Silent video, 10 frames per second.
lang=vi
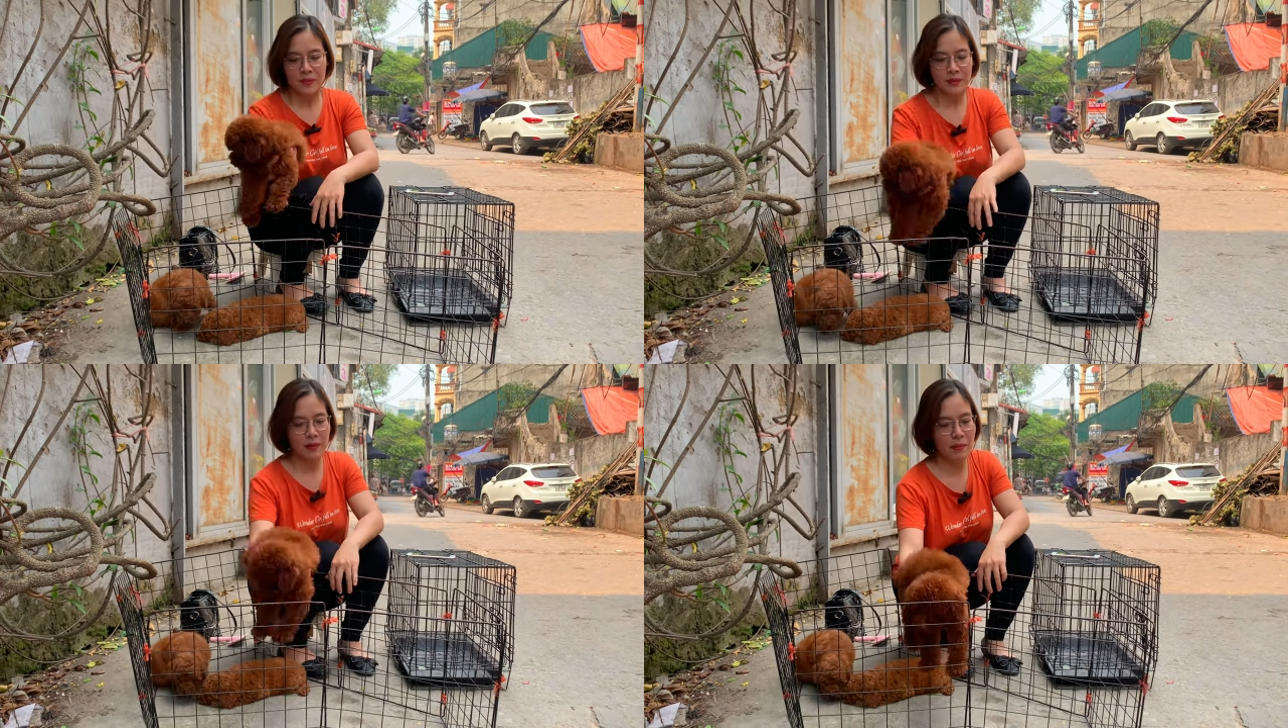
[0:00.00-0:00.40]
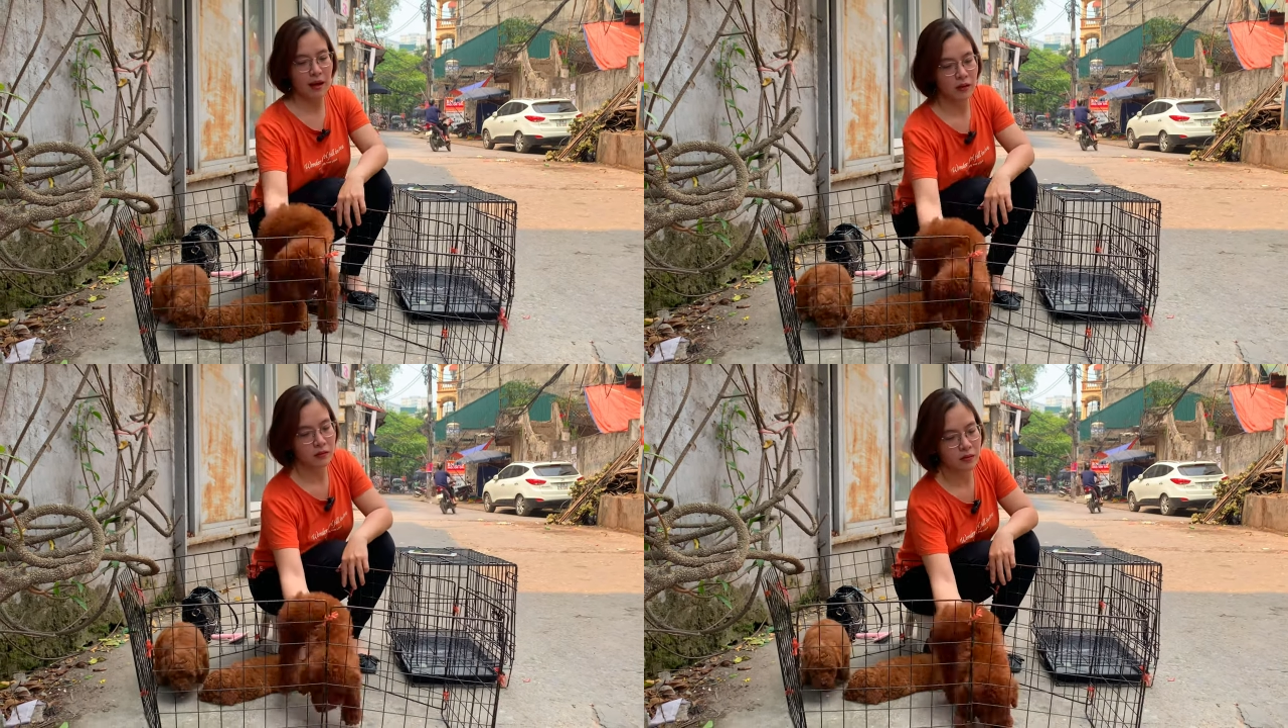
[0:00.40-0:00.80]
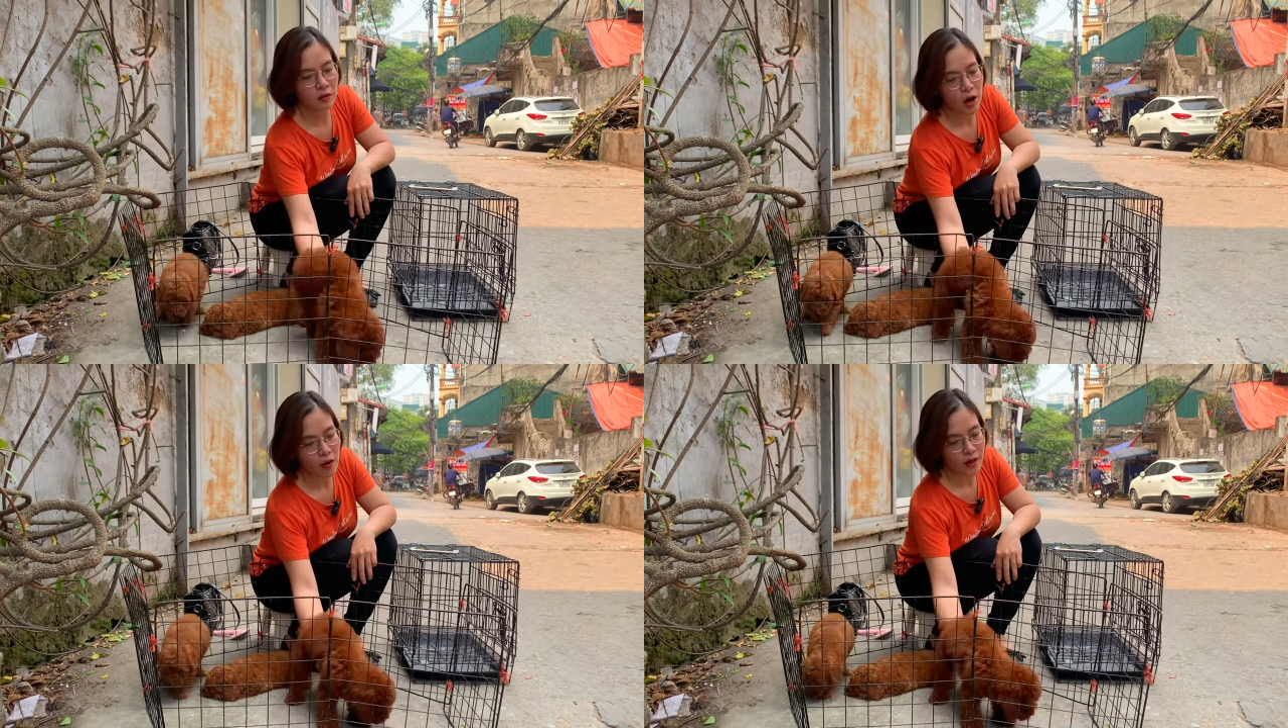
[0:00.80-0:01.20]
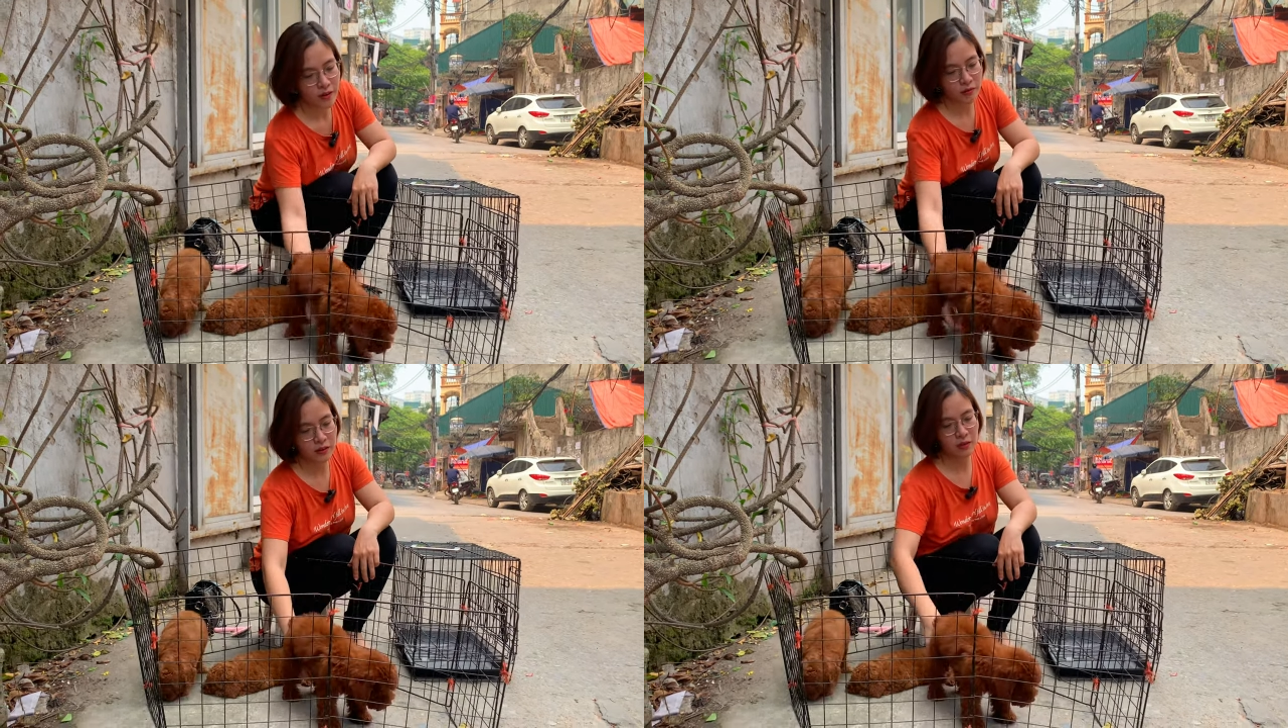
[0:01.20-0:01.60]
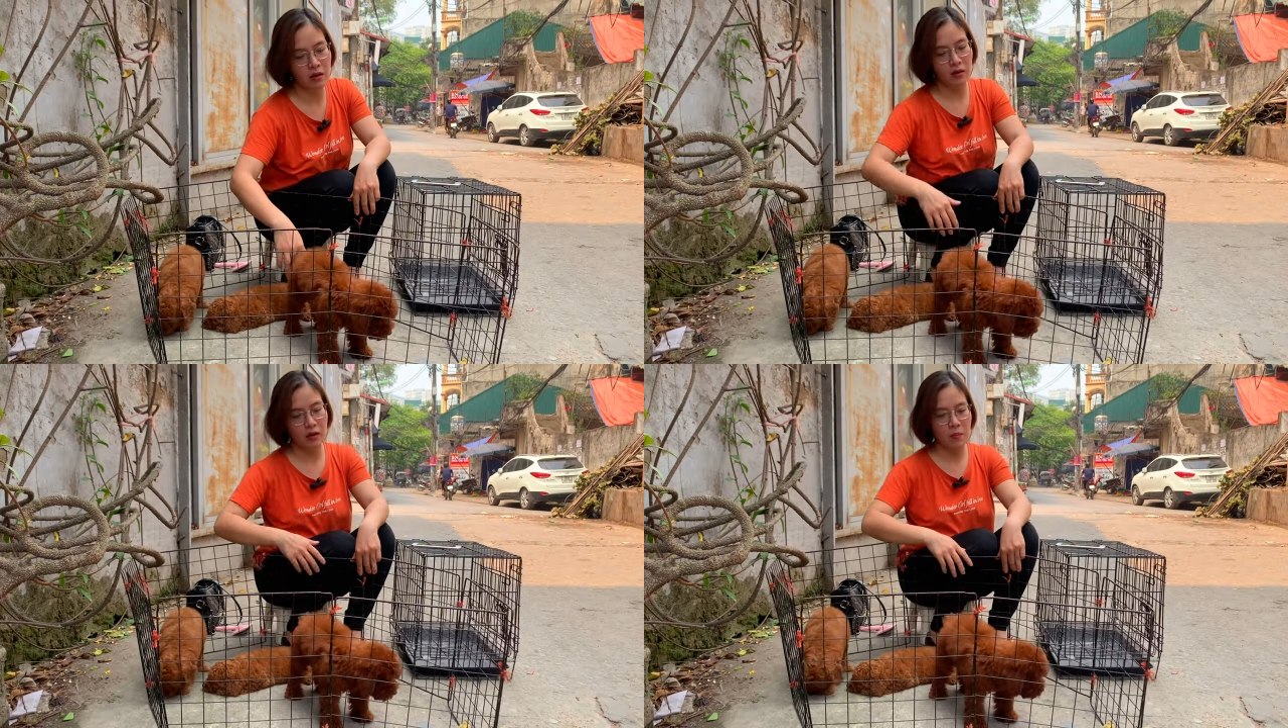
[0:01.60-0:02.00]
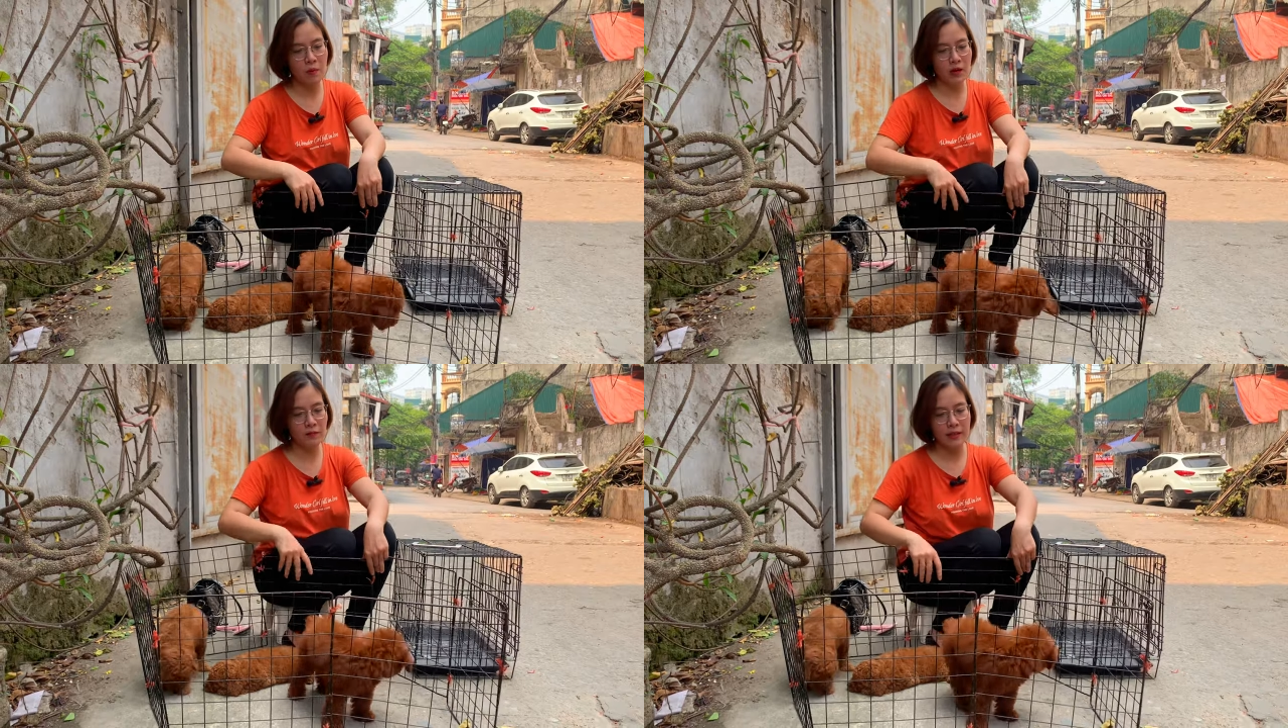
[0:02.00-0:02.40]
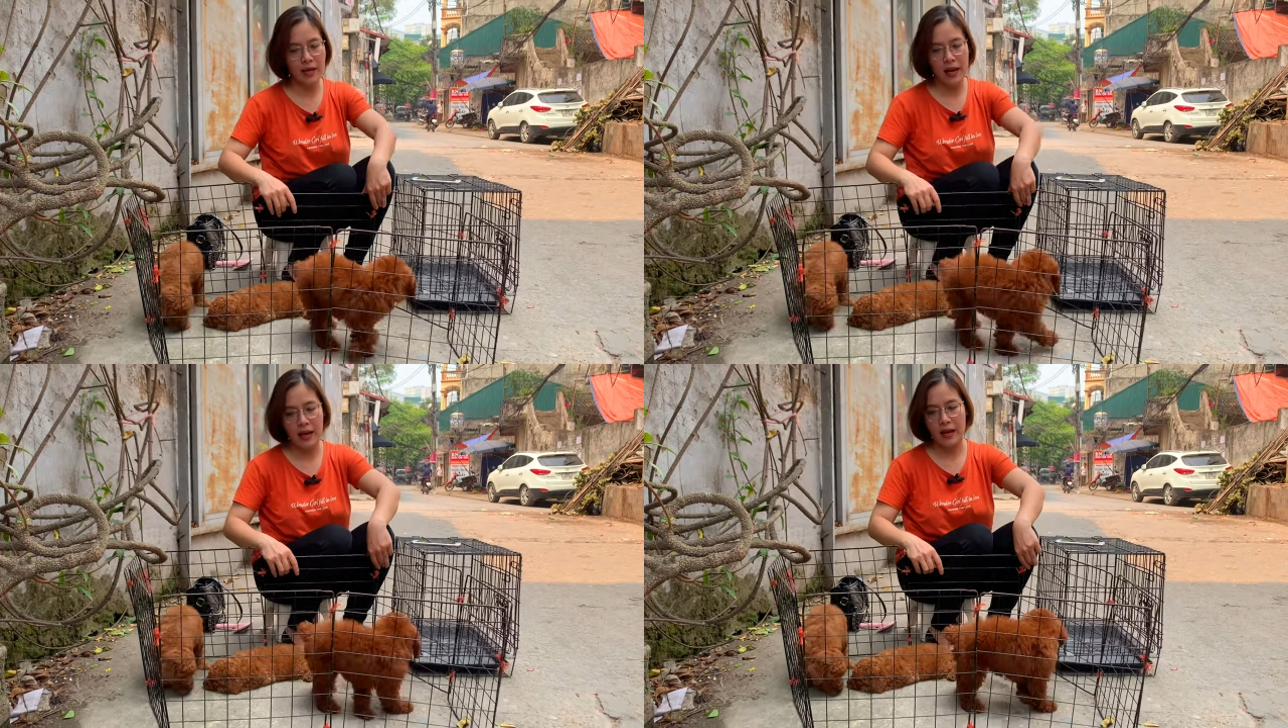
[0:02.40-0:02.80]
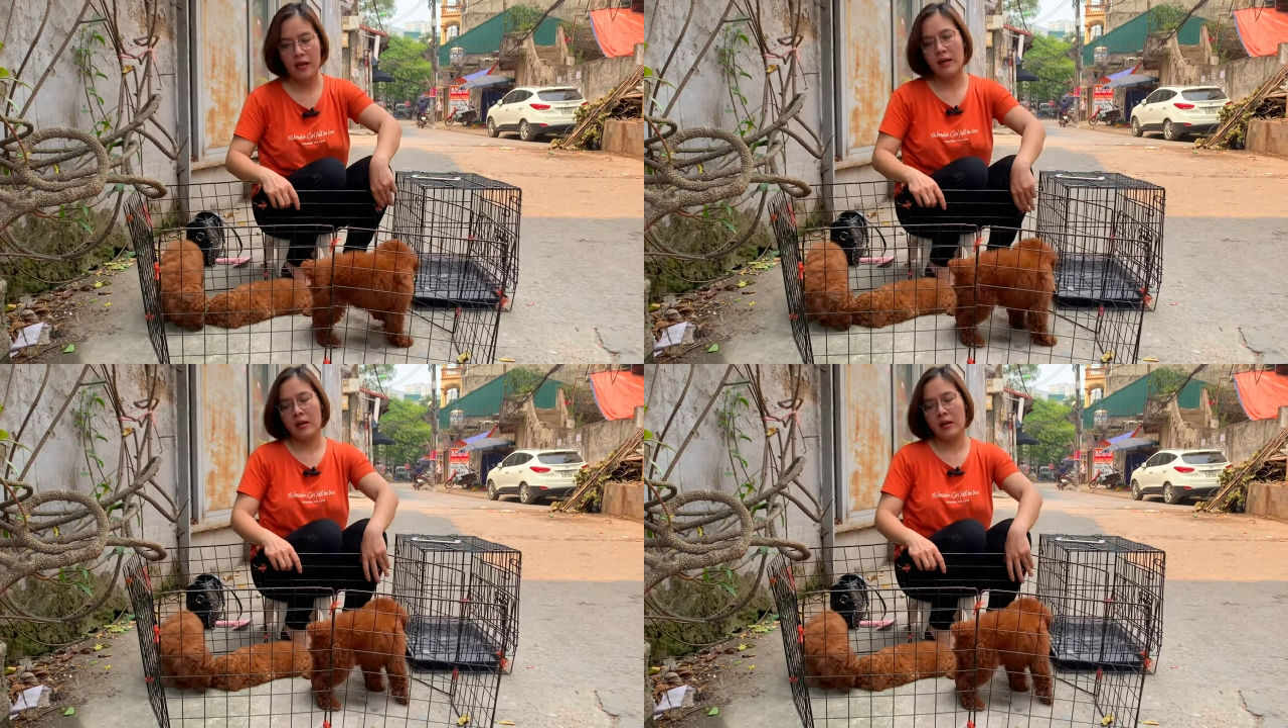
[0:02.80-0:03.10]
Nhưng mà nâu đỏ ấy nó thường là có một cái vấn đề,